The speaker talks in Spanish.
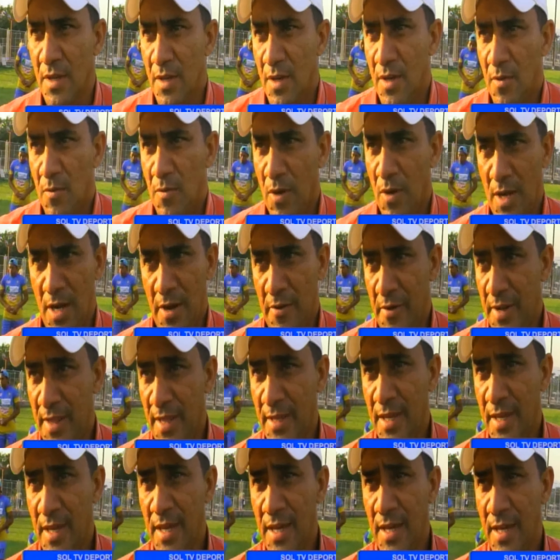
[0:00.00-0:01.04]
Bueno, la
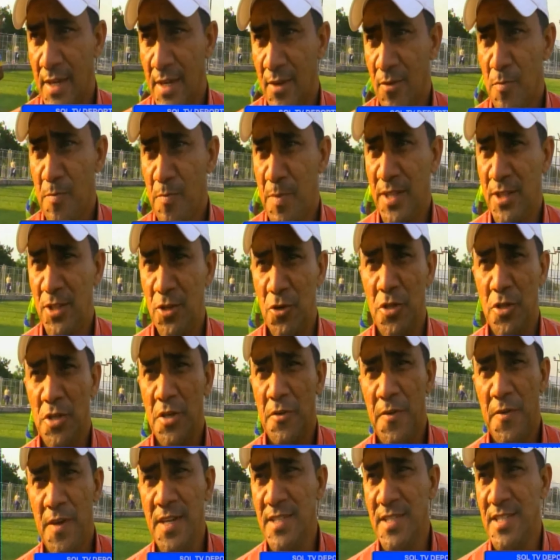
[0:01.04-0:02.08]
verdad que es un partido
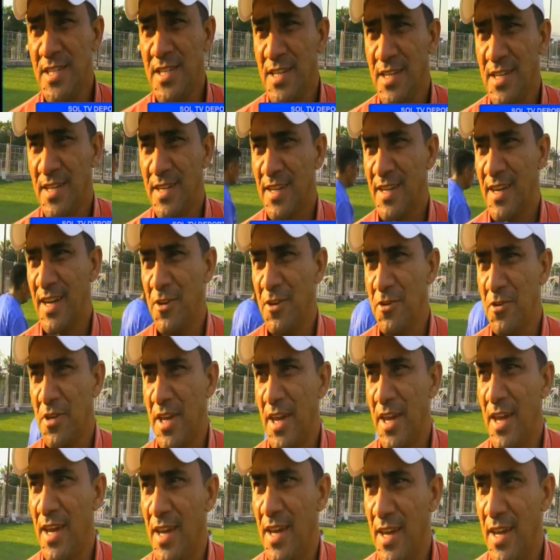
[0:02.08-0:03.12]
difícil, creo
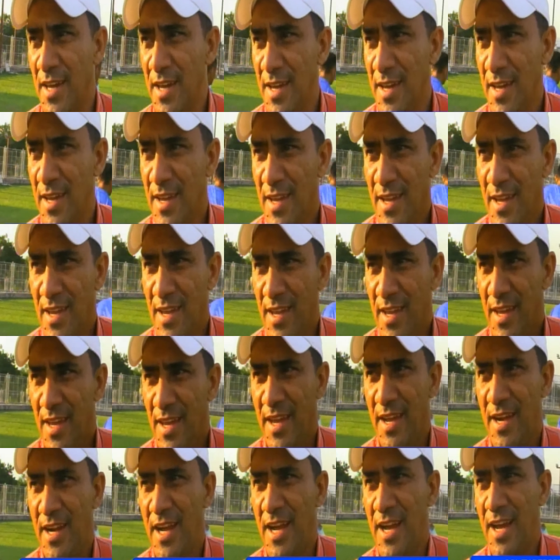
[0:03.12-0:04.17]
que
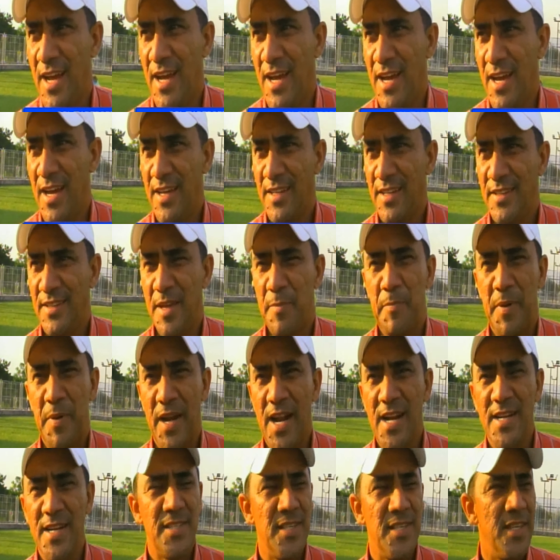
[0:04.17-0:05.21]
era de
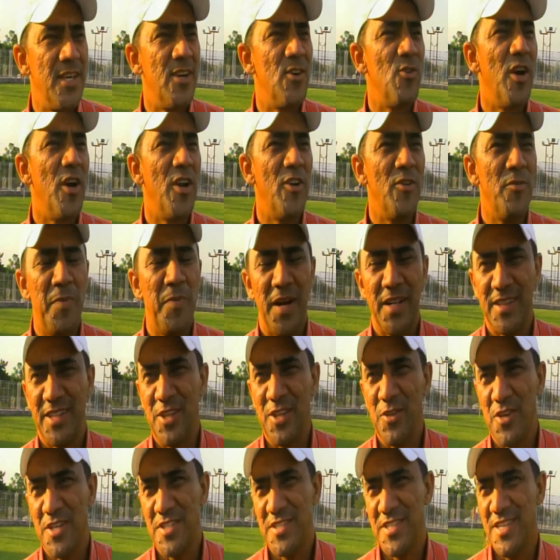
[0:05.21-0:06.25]
esperarse, de jugar un
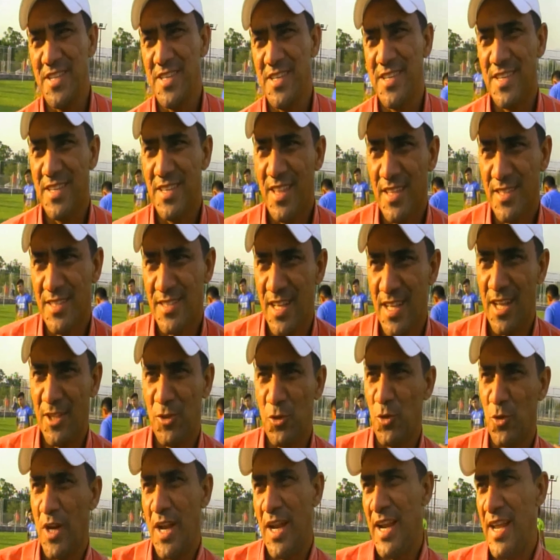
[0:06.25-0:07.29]
partido así de esta
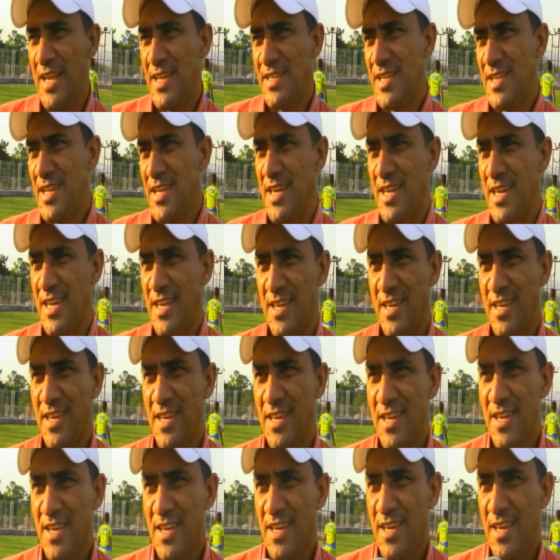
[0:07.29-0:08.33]
naturaleza y
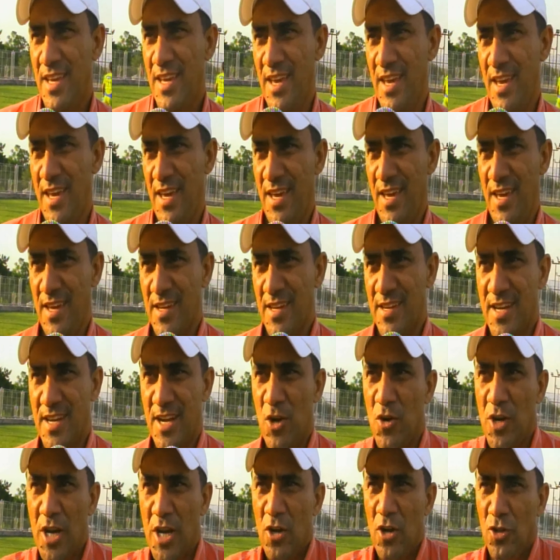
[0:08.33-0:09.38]
eh,
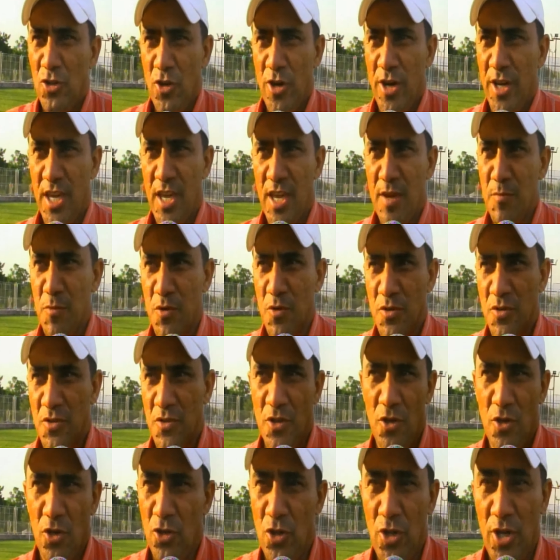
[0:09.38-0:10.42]
creo que los dos equipos,
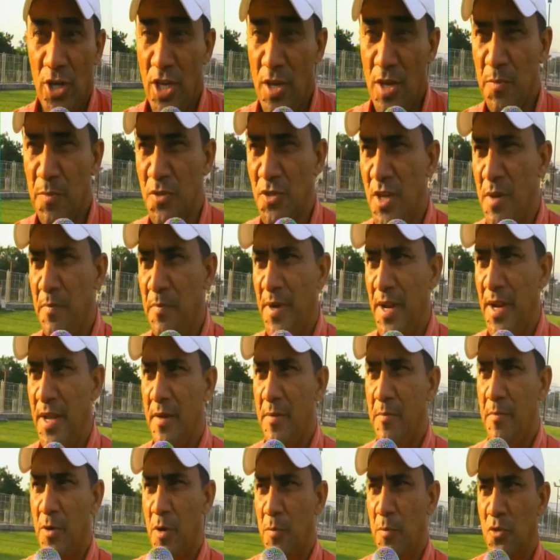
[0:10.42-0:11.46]
los dos equipos
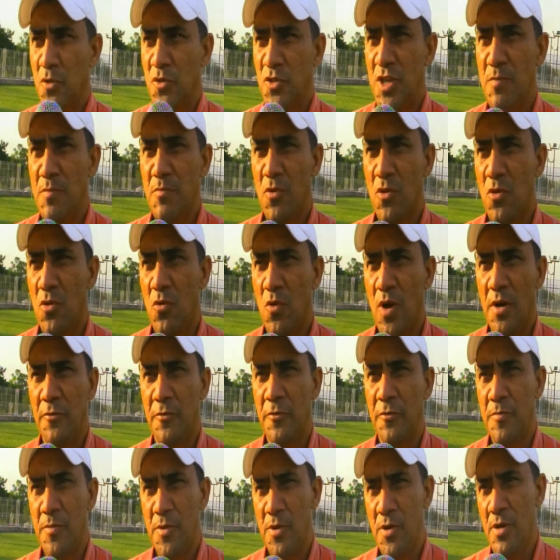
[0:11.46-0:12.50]
siempre propusimos jugar
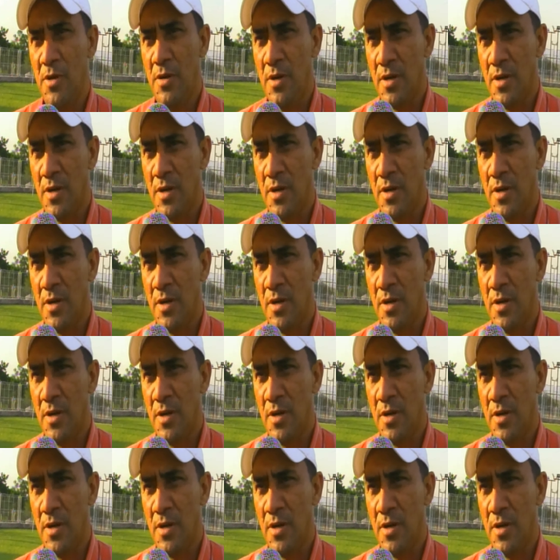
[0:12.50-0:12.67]
fútbol.